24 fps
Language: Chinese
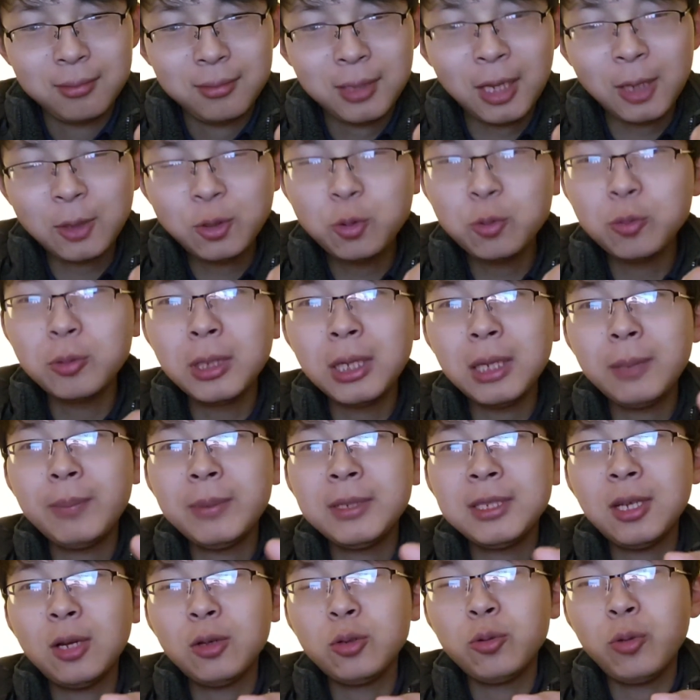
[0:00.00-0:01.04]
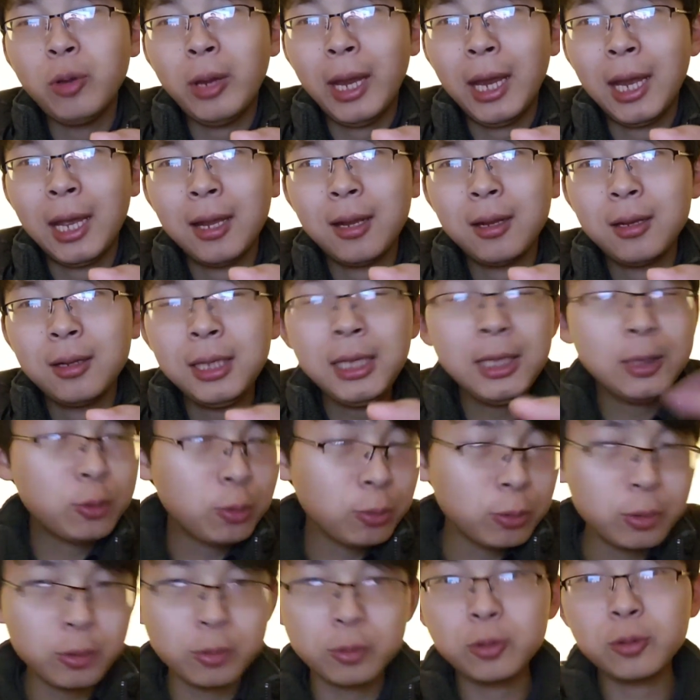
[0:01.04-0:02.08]
他距离比较远，一
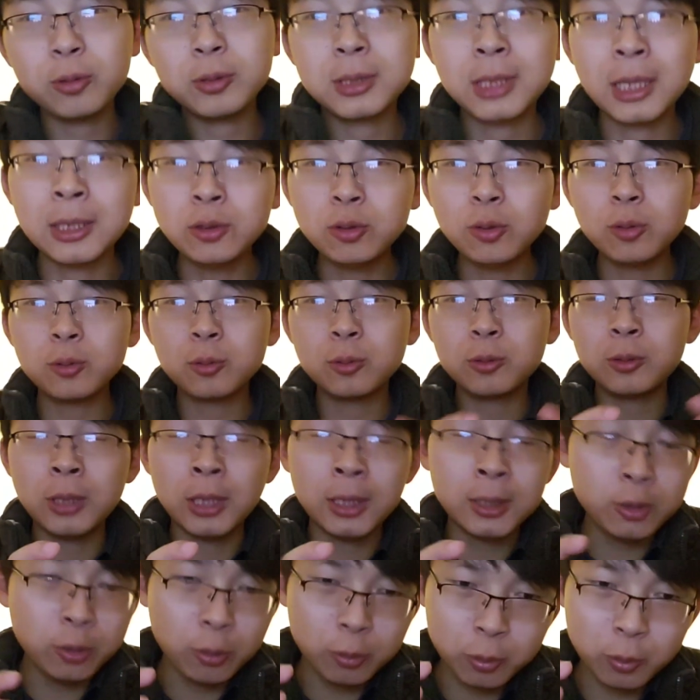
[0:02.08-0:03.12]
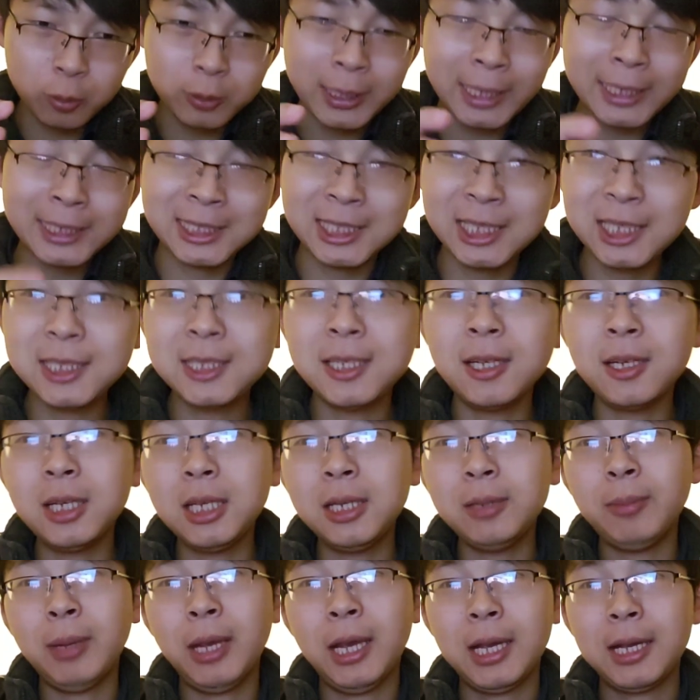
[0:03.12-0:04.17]
出去就人就人就坐在汽车
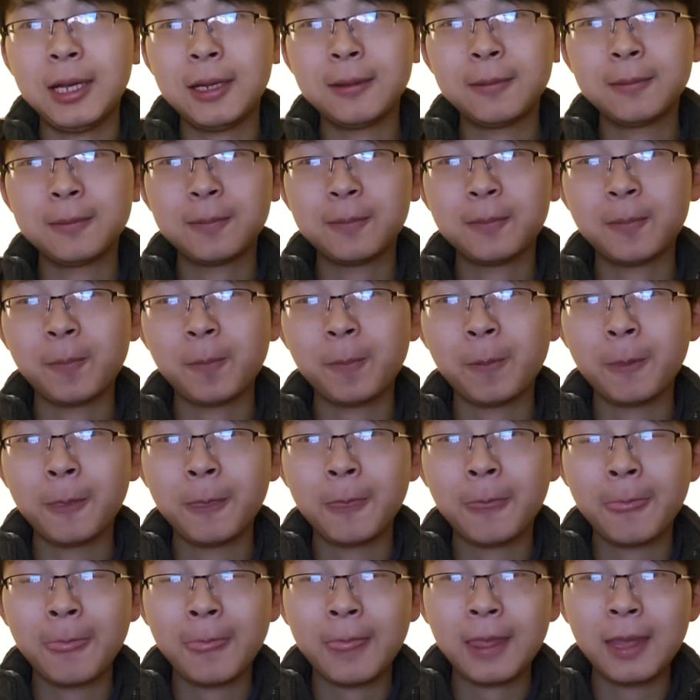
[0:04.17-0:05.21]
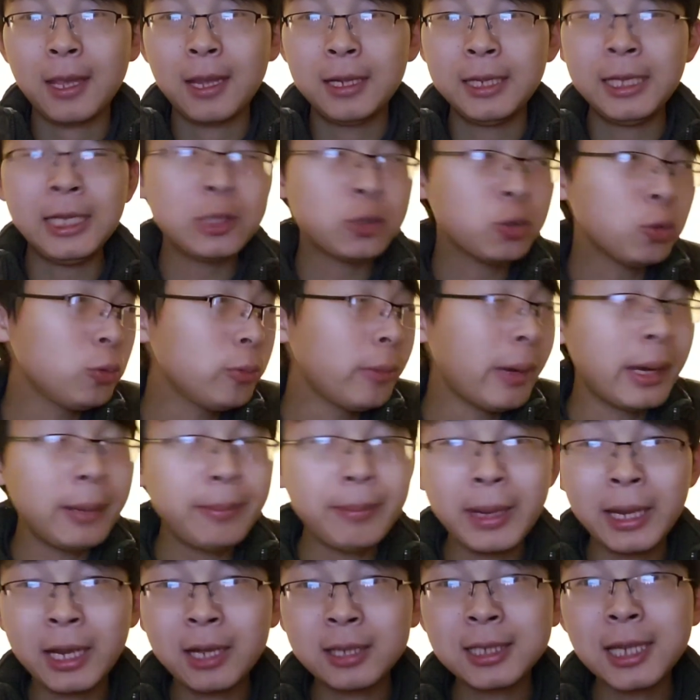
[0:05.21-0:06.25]
里面，一出门
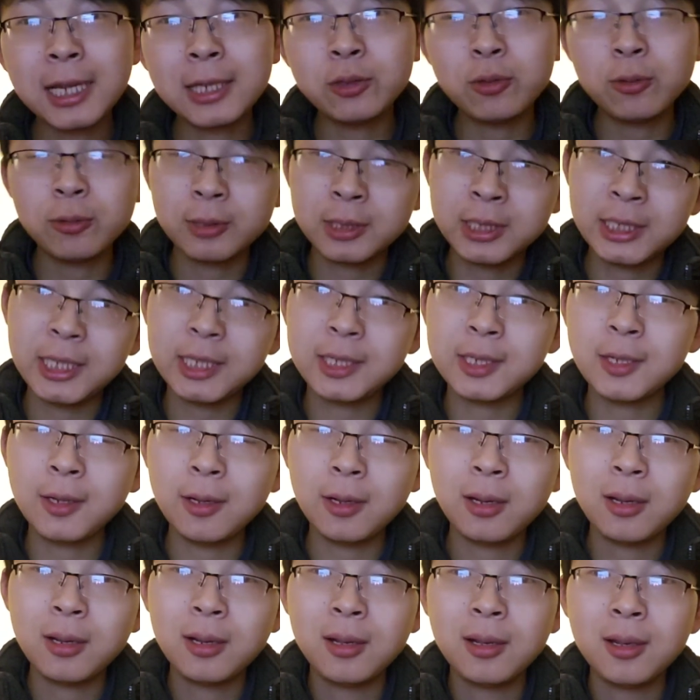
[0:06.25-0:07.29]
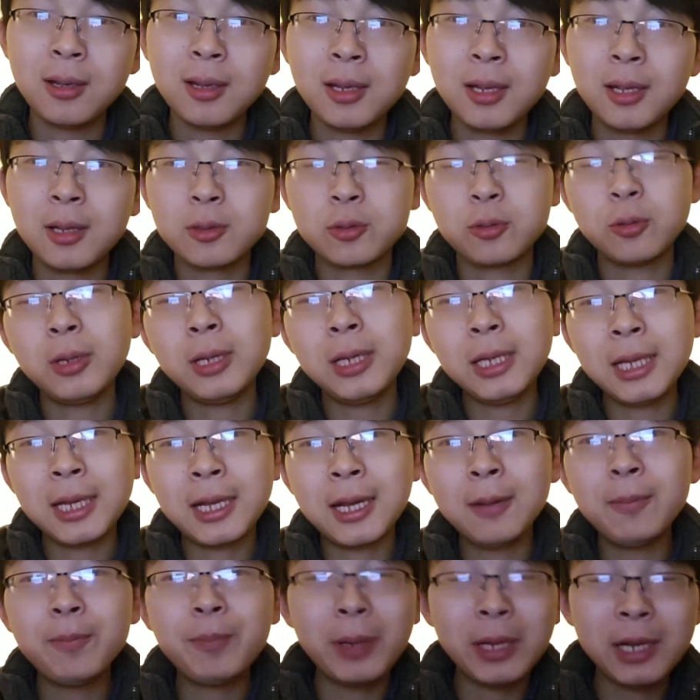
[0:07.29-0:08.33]
买个菜就是汽车，所以你
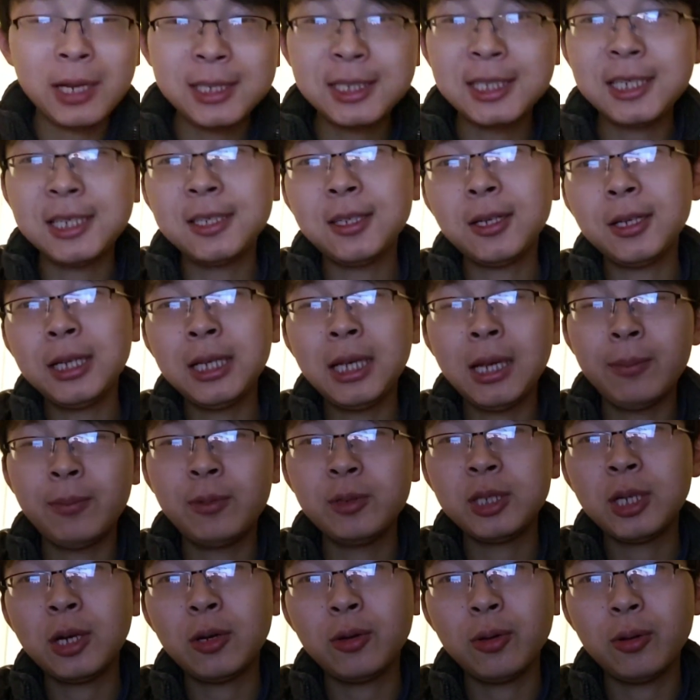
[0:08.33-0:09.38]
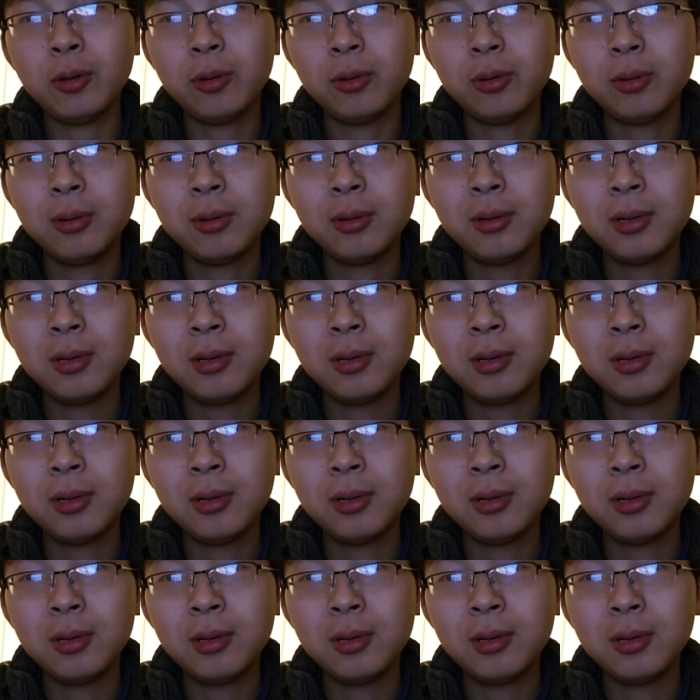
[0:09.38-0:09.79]
跟别的汽车你也不交流，